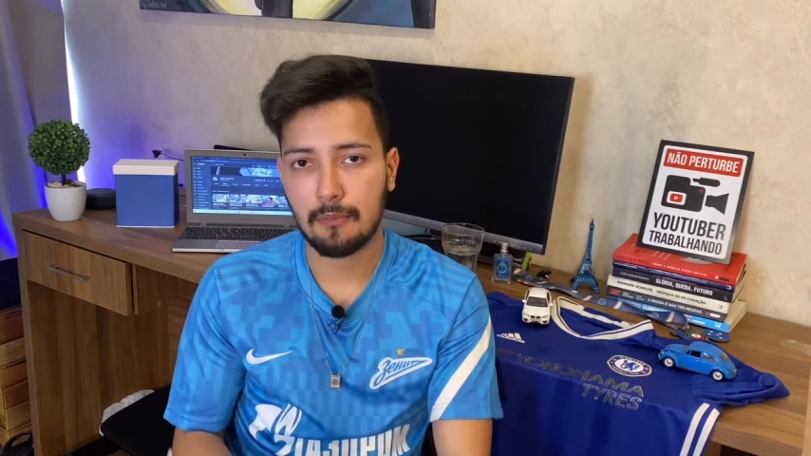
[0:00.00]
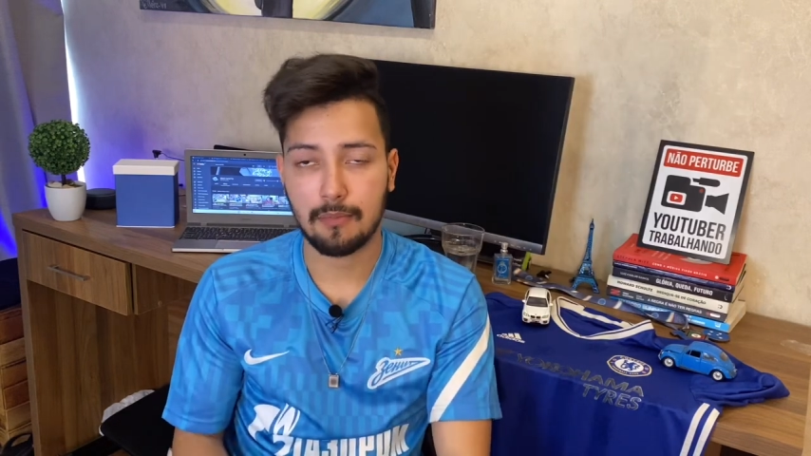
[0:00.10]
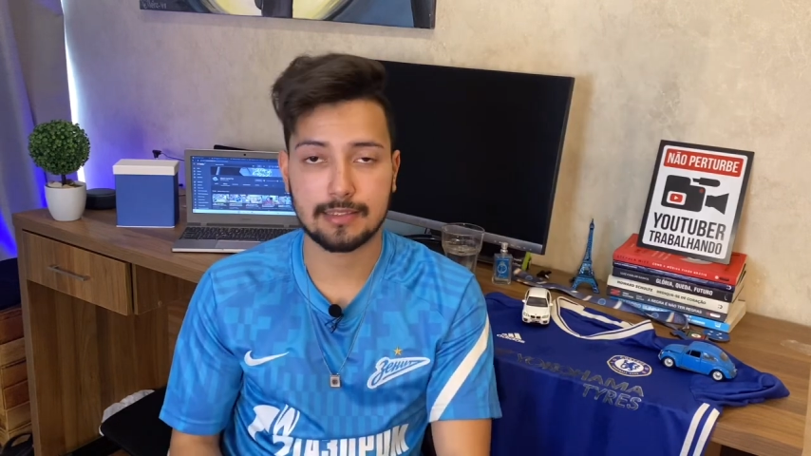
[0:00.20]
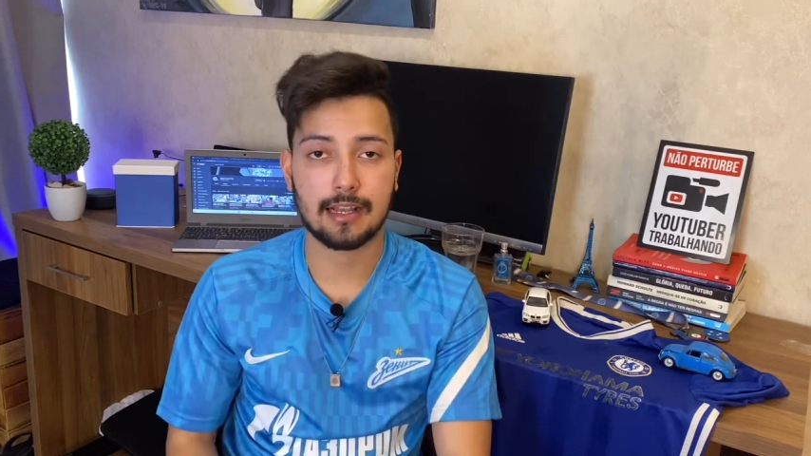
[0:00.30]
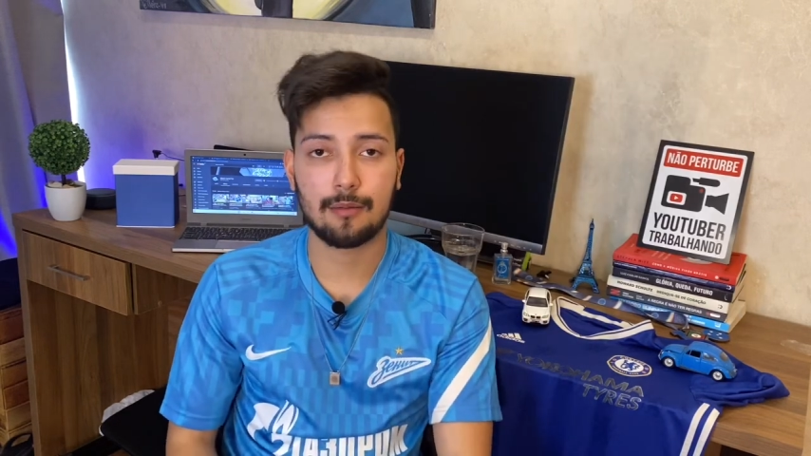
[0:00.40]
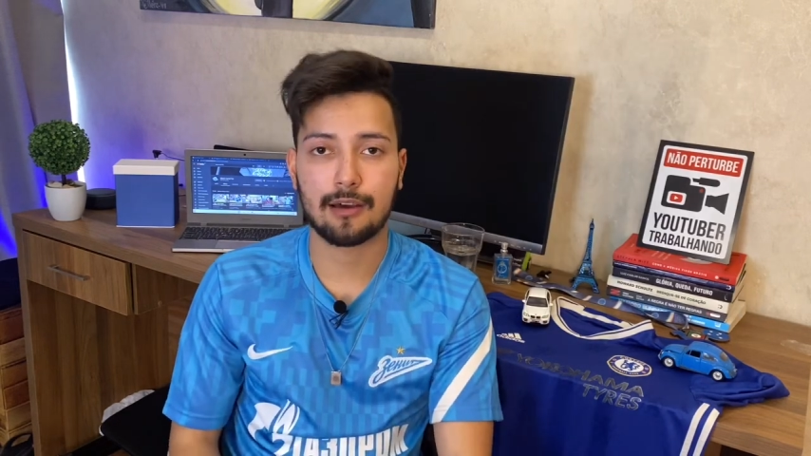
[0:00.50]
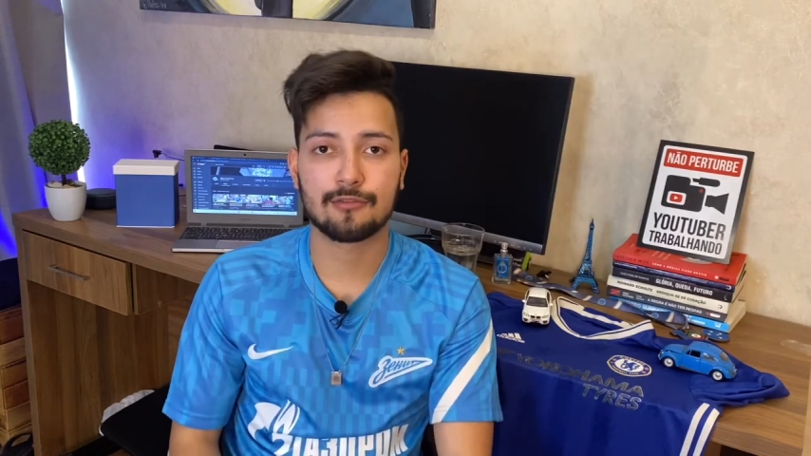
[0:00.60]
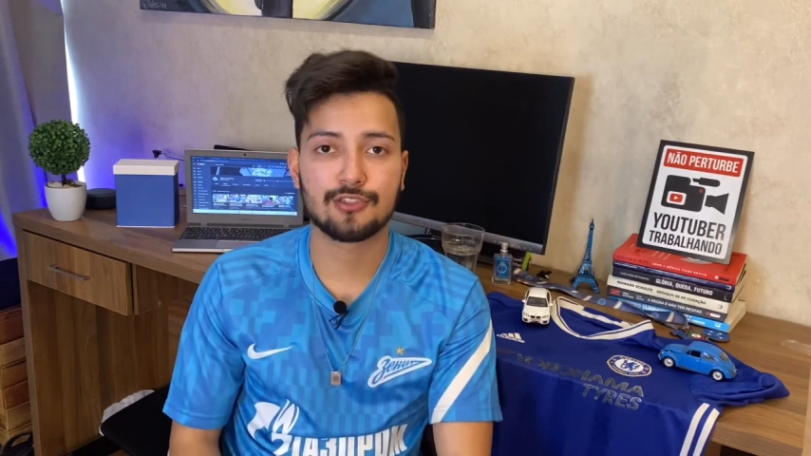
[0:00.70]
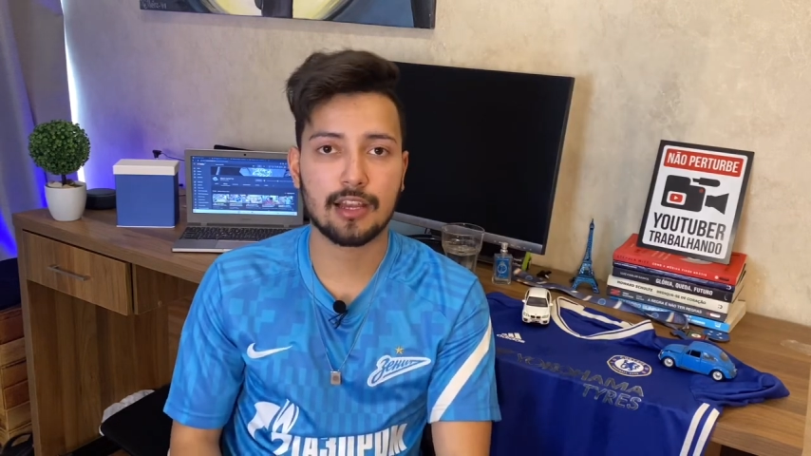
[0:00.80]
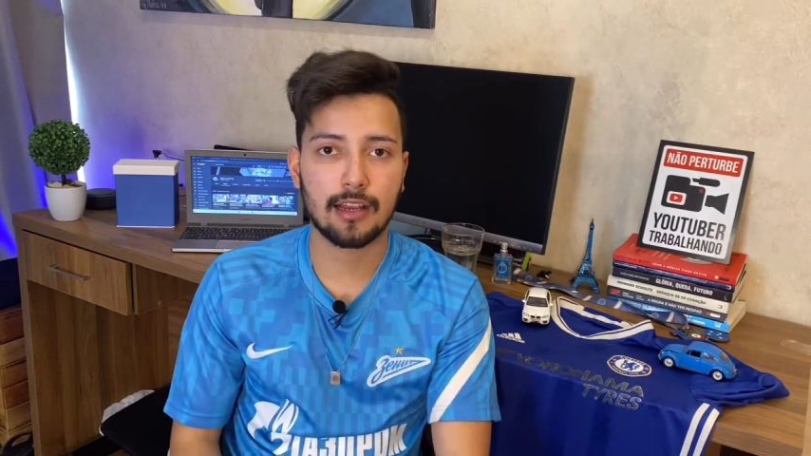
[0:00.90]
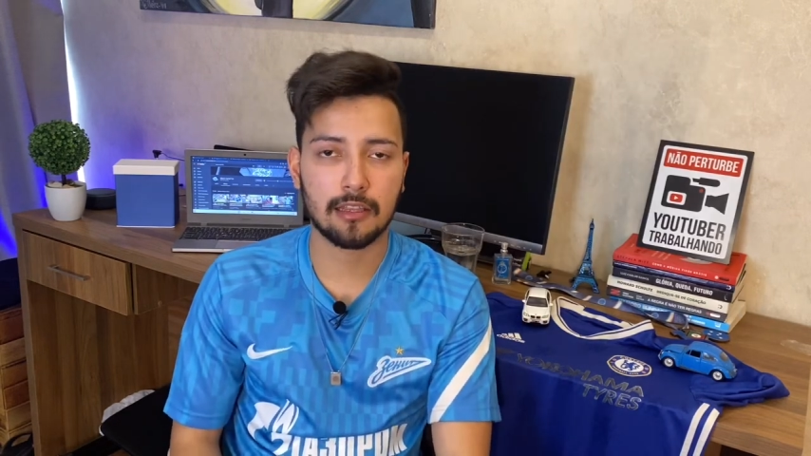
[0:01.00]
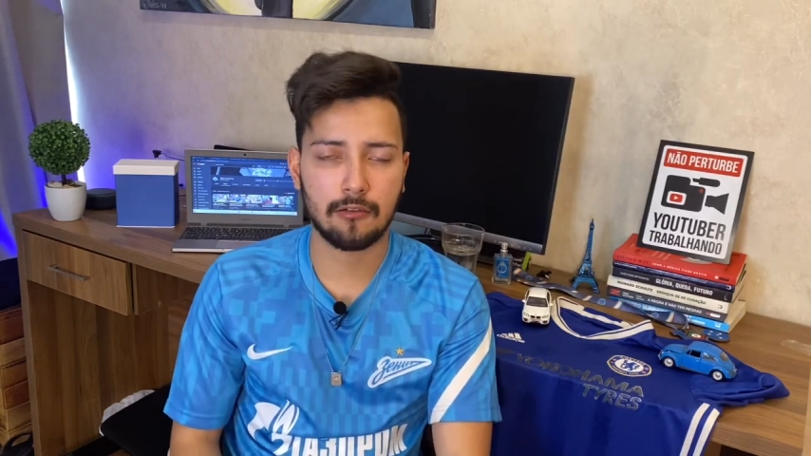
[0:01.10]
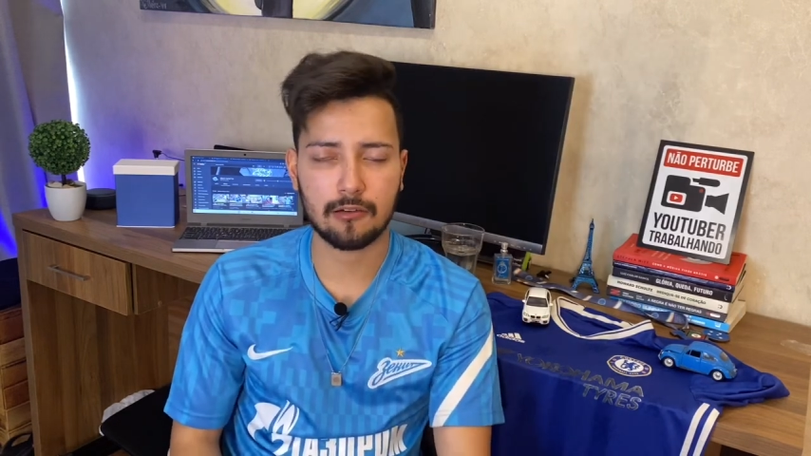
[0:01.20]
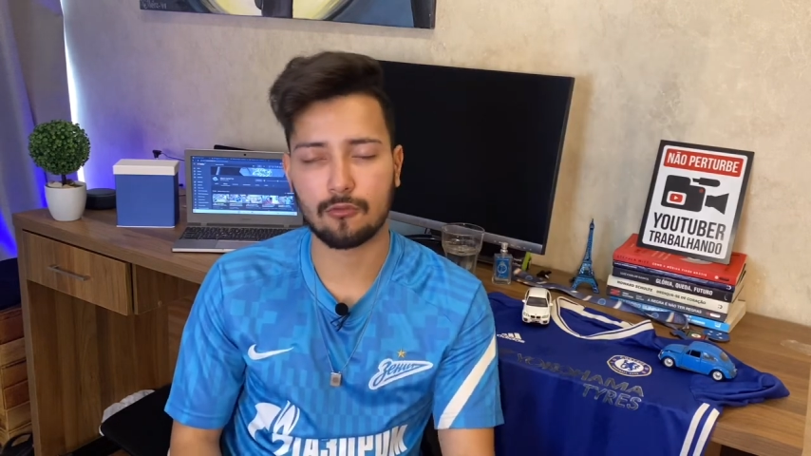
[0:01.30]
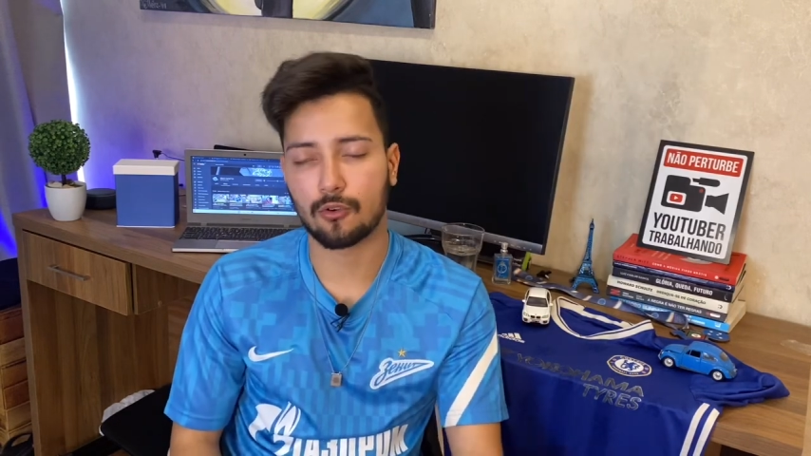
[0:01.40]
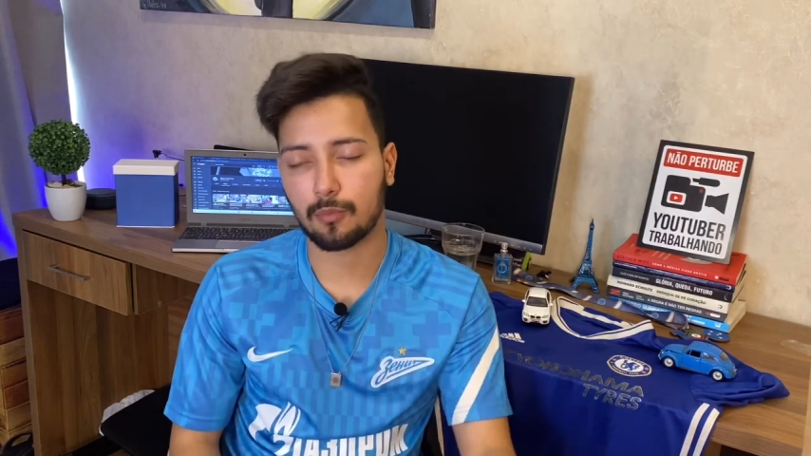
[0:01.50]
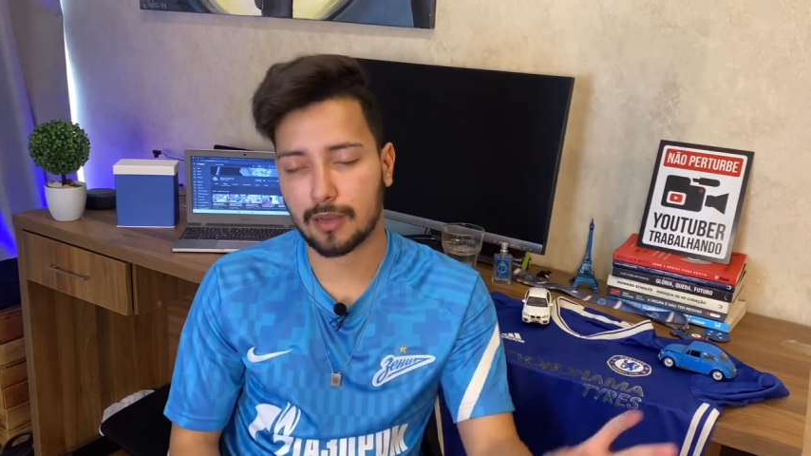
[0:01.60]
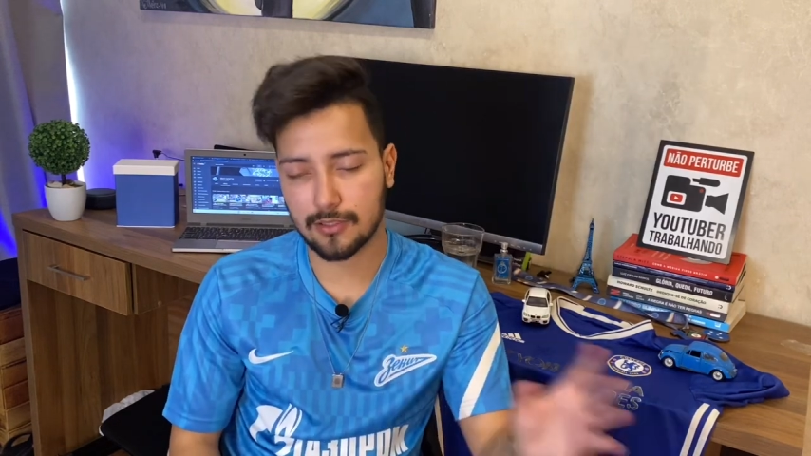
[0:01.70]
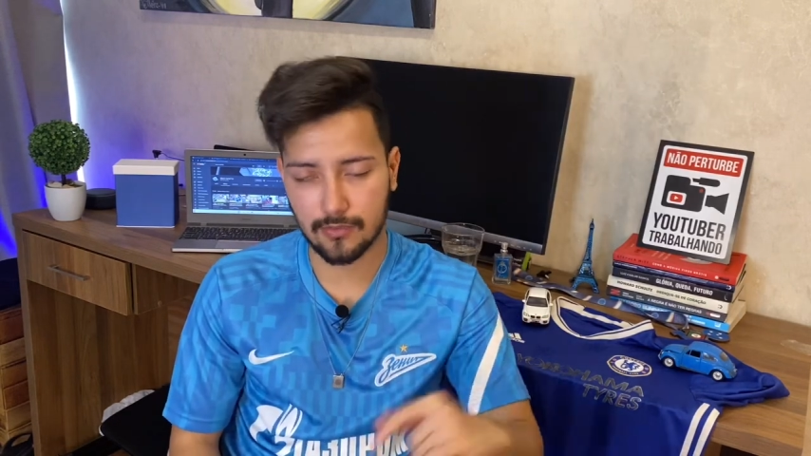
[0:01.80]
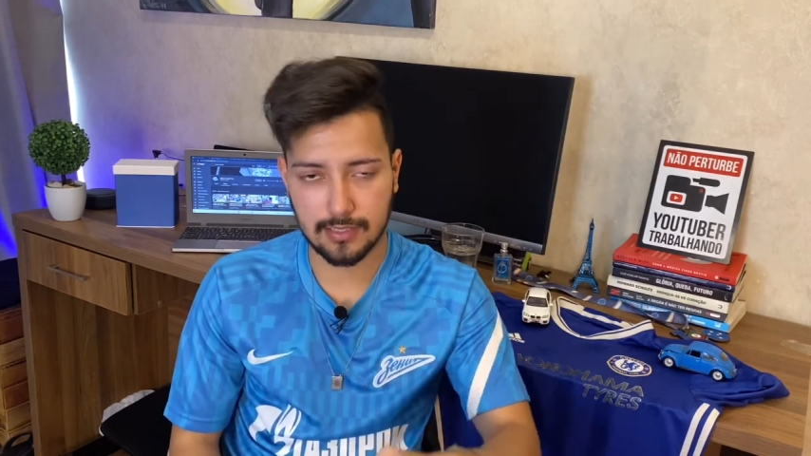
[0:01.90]
mas acabaram chegando a um acordo
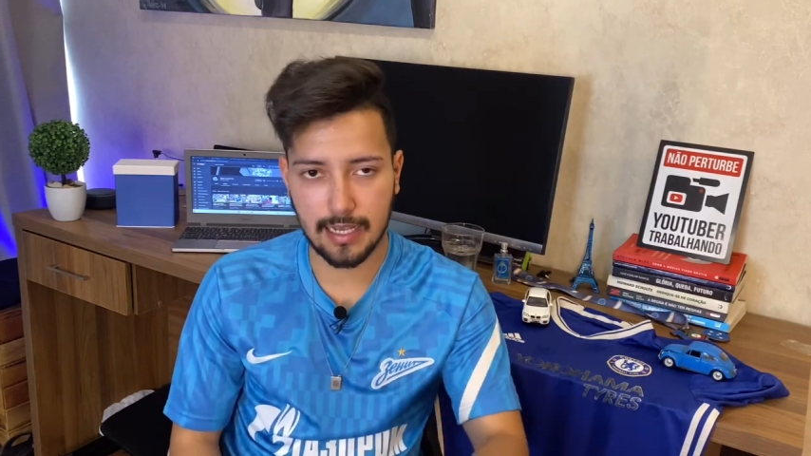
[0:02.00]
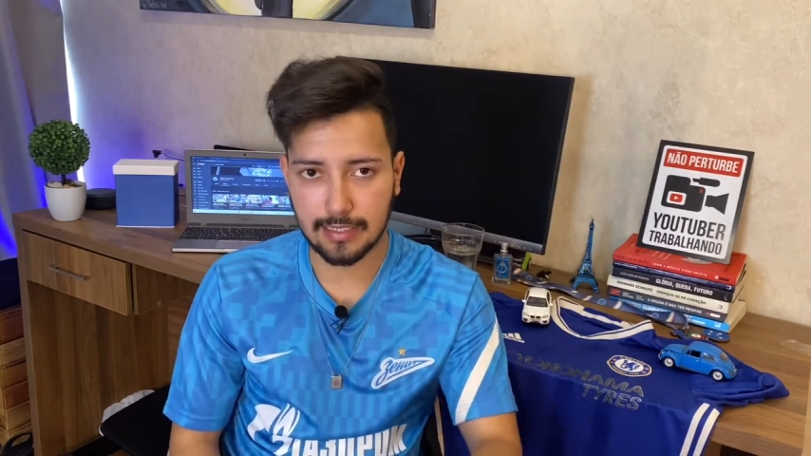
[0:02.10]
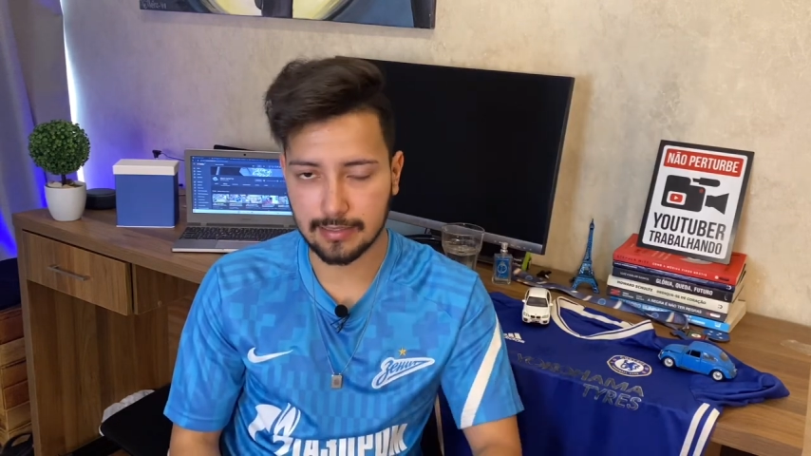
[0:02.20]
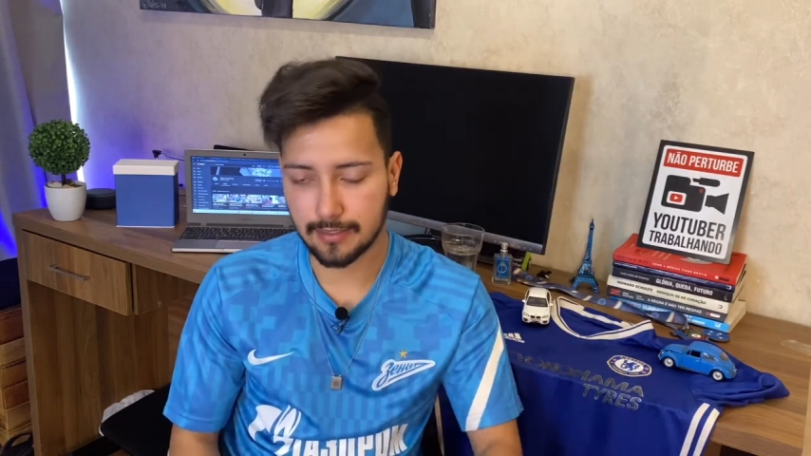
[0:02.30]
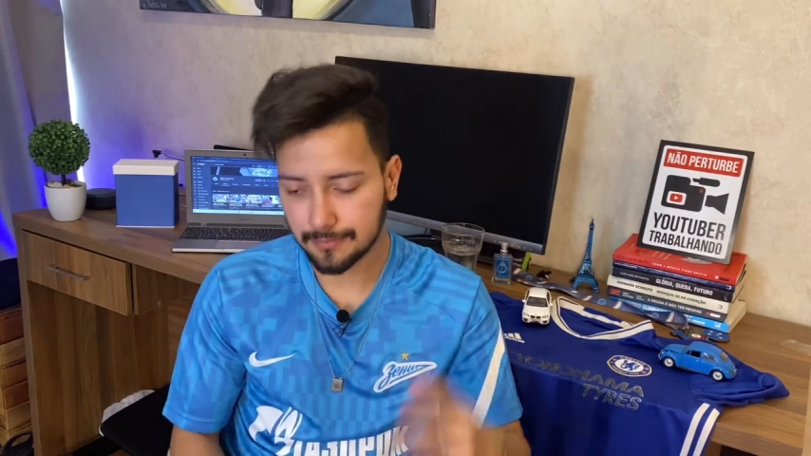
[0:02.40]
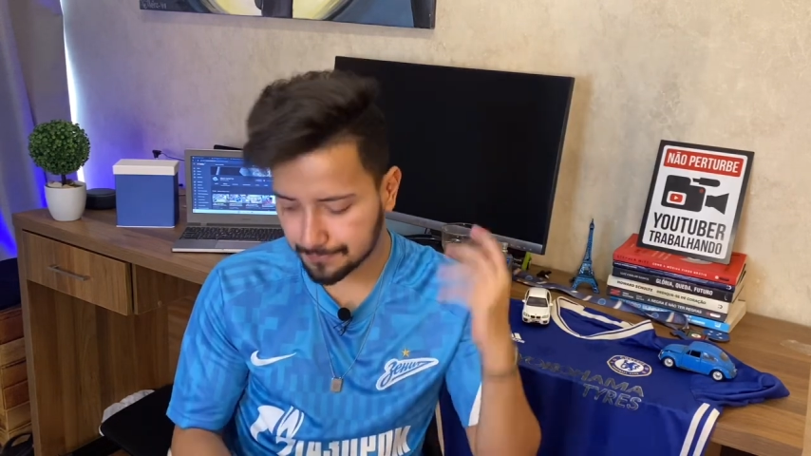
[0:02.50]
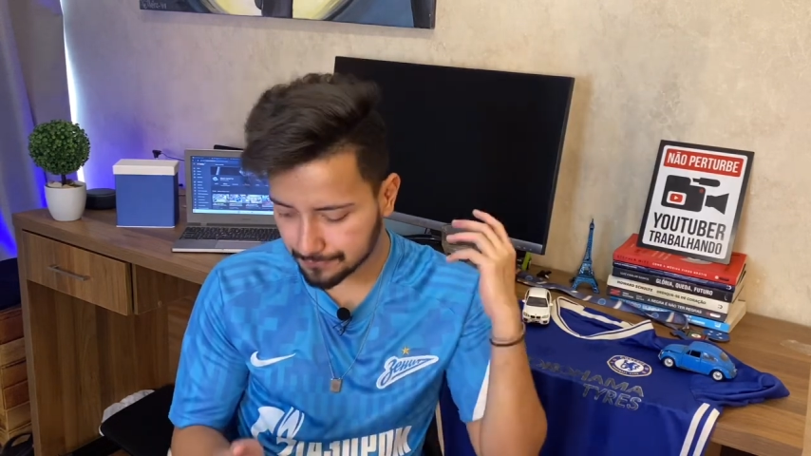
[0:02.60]
para sua saída.